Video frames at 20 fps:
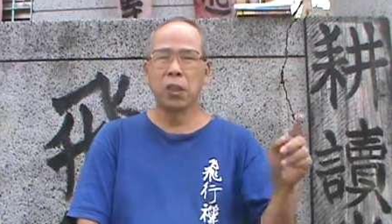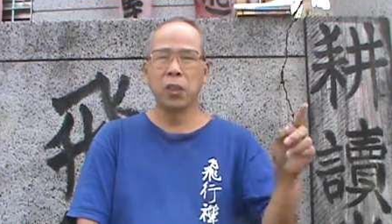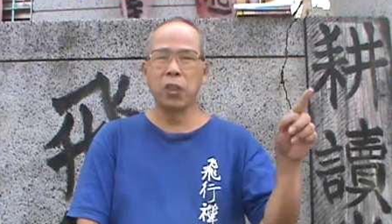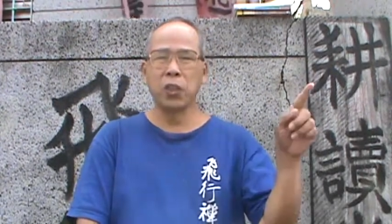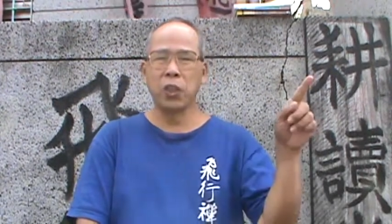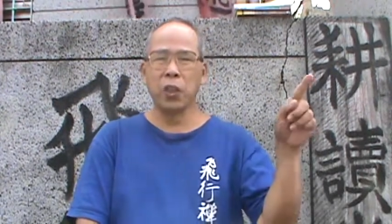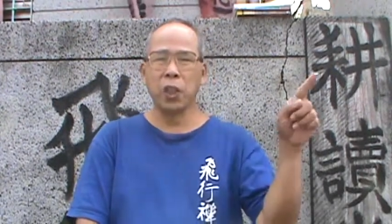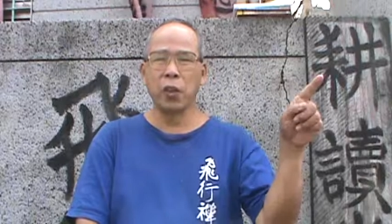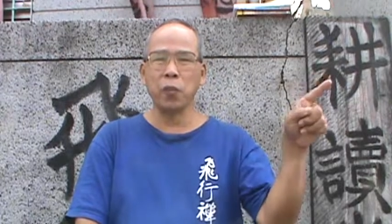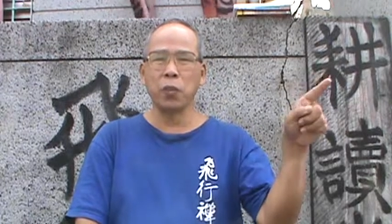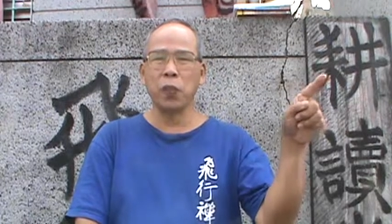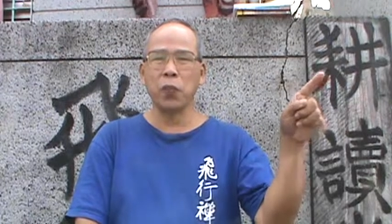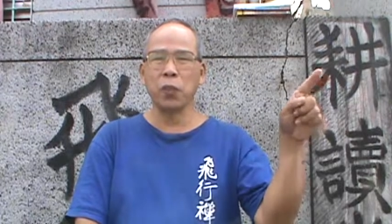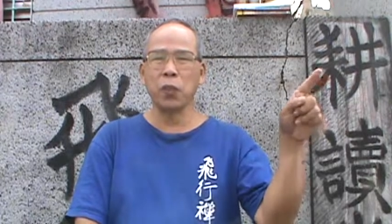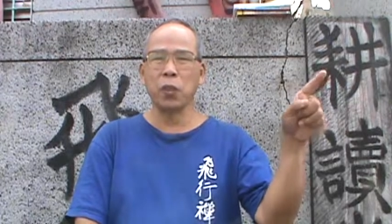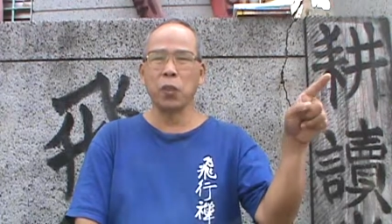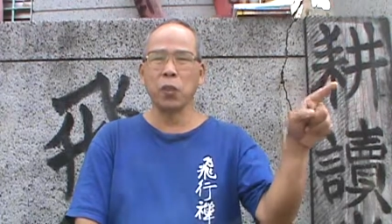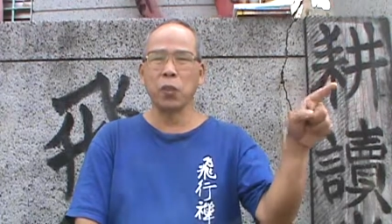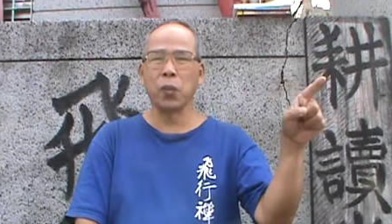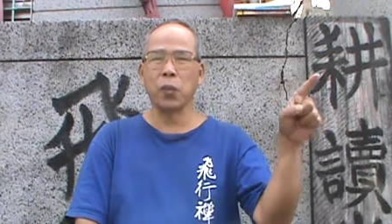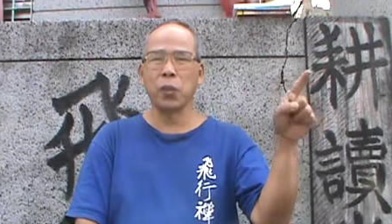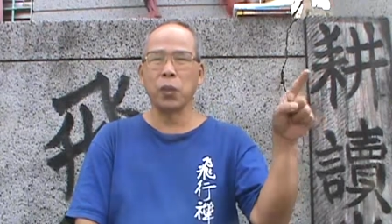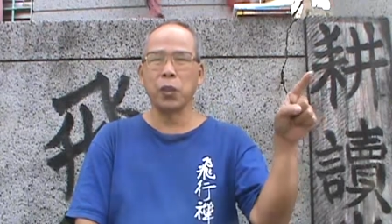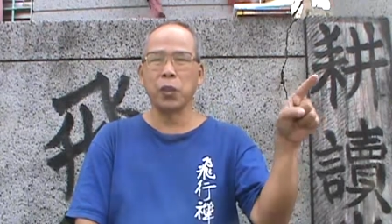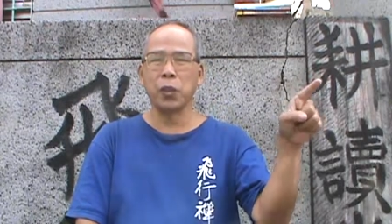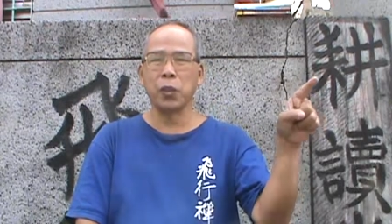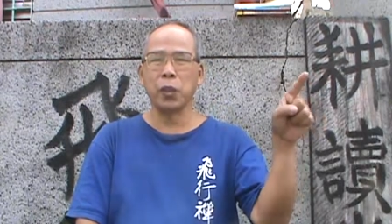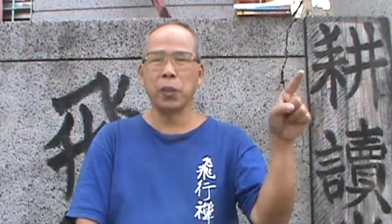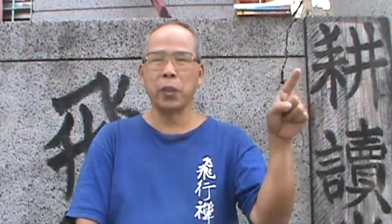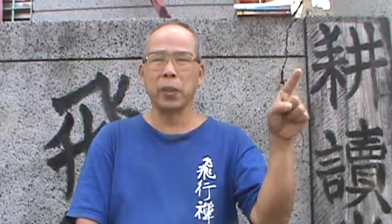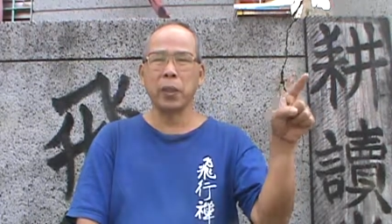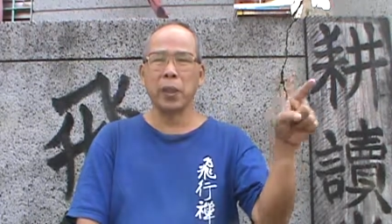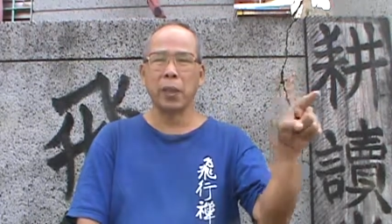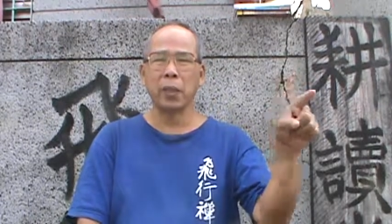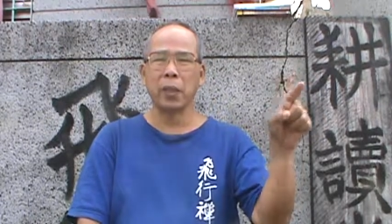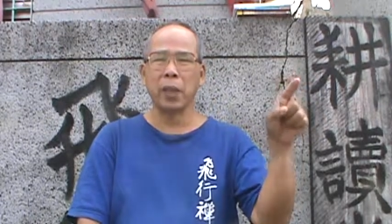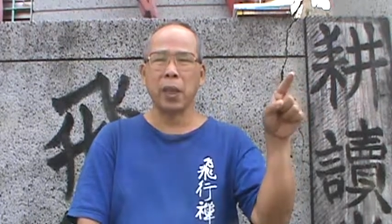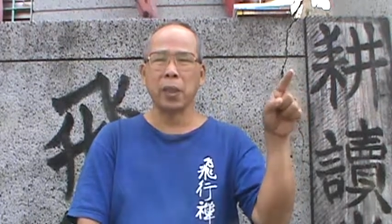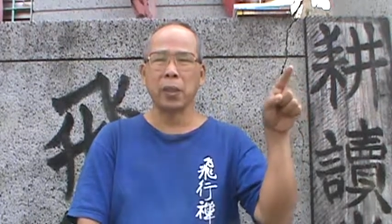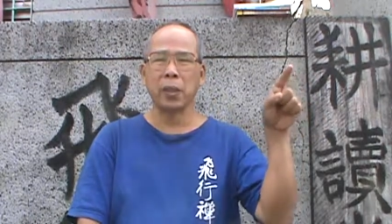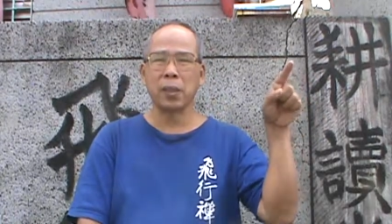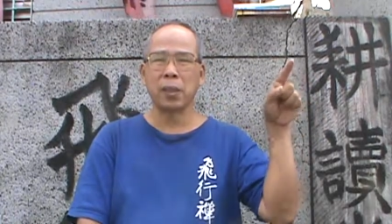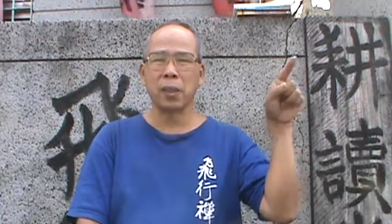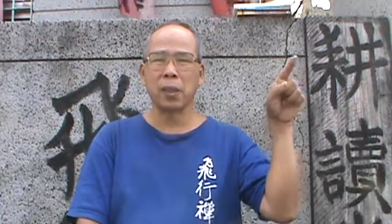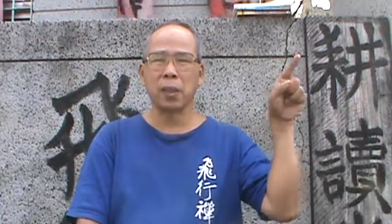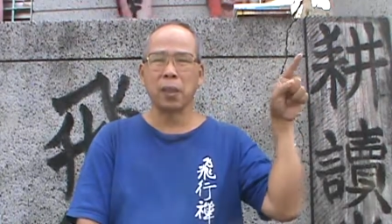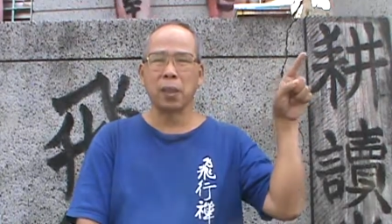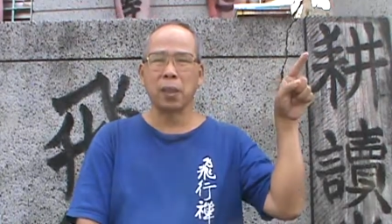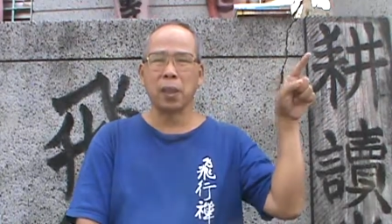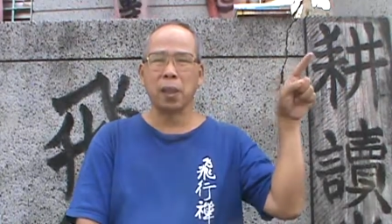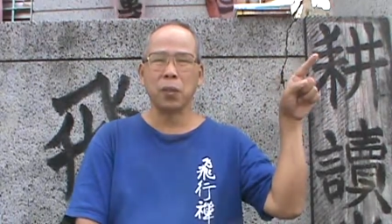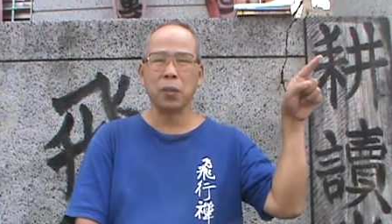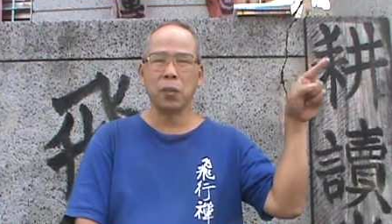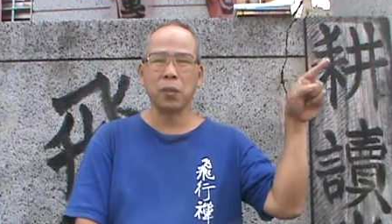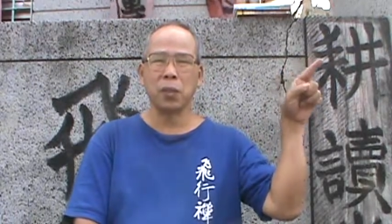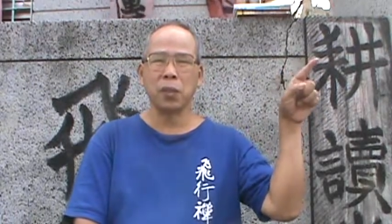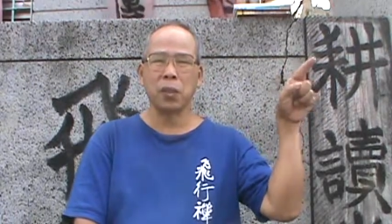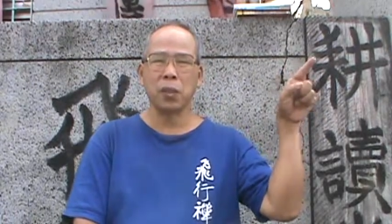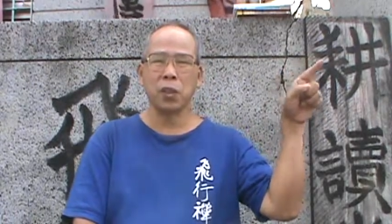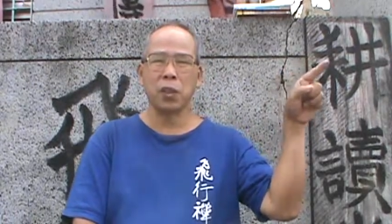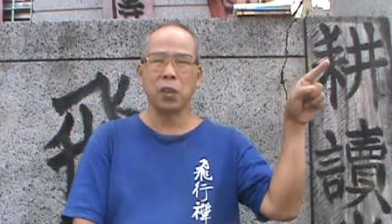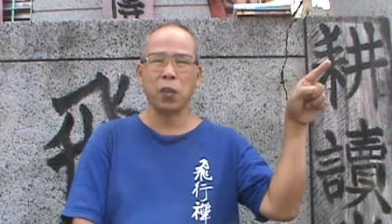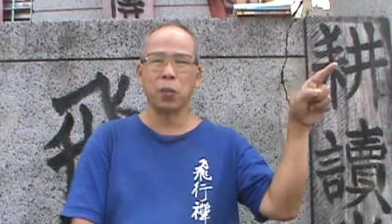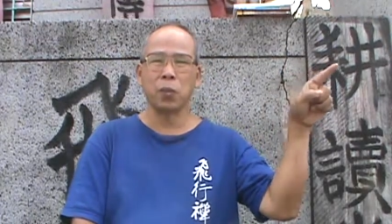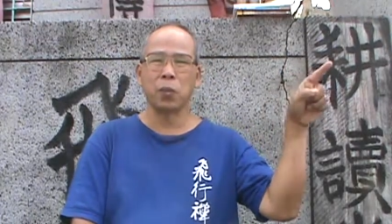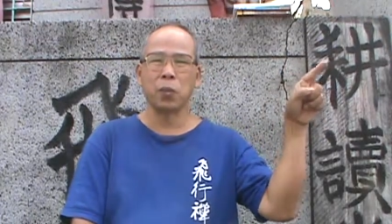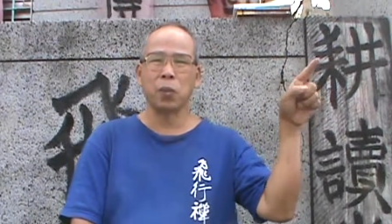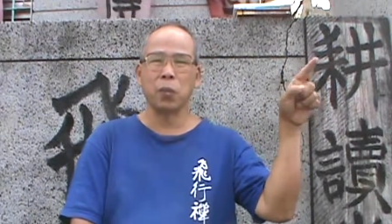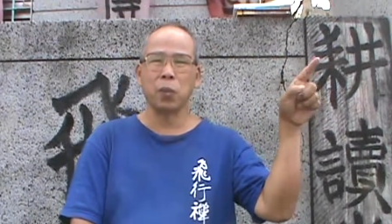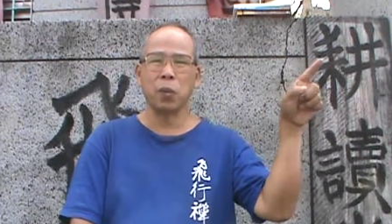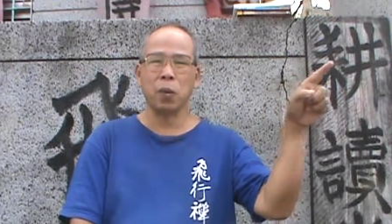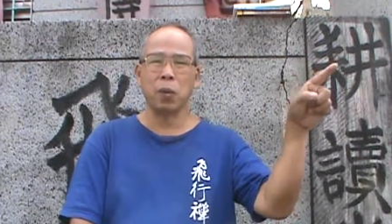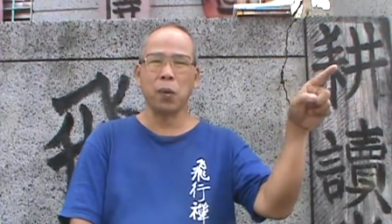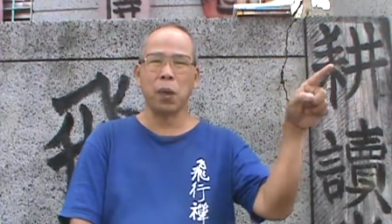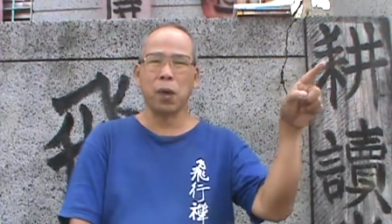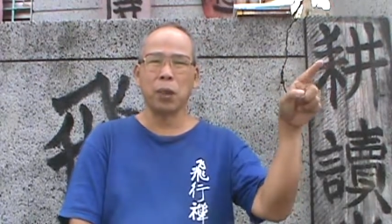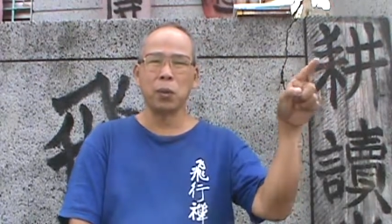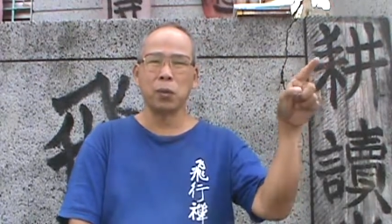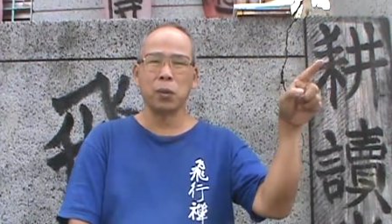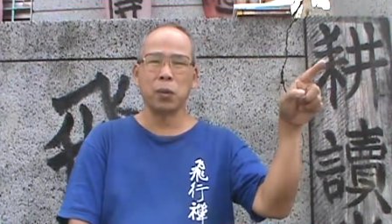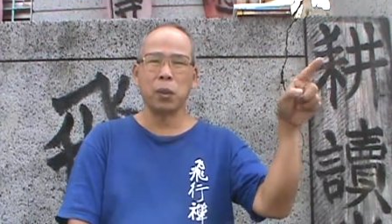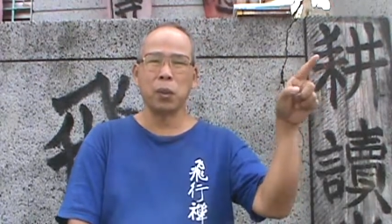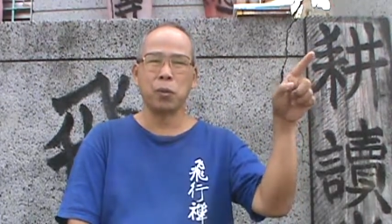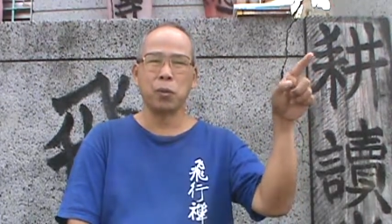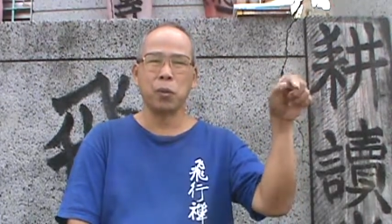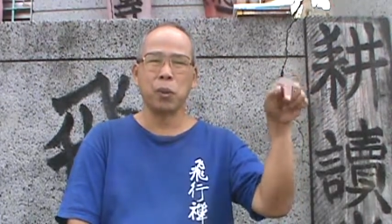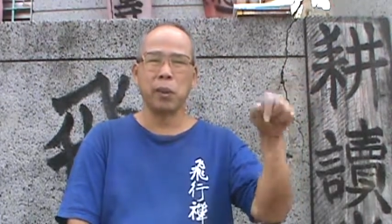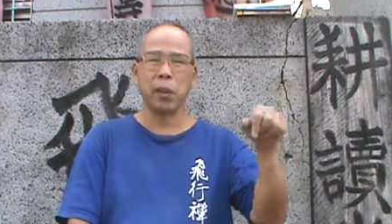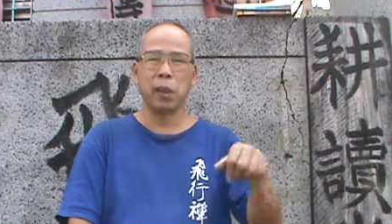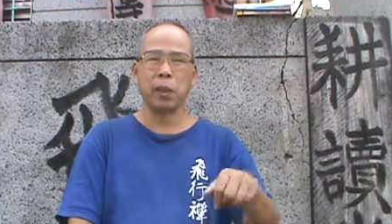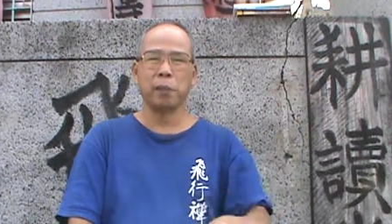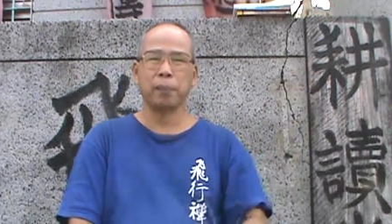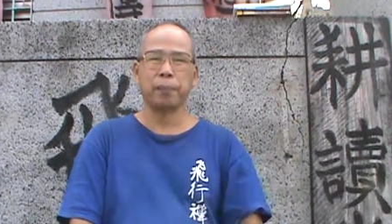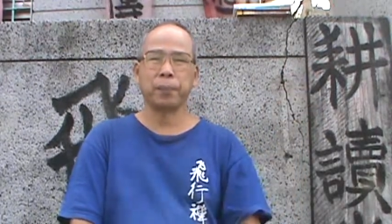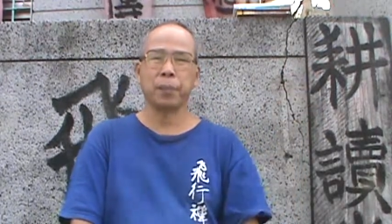前副总统李秀莲当时是高雄市政府文化局的局长，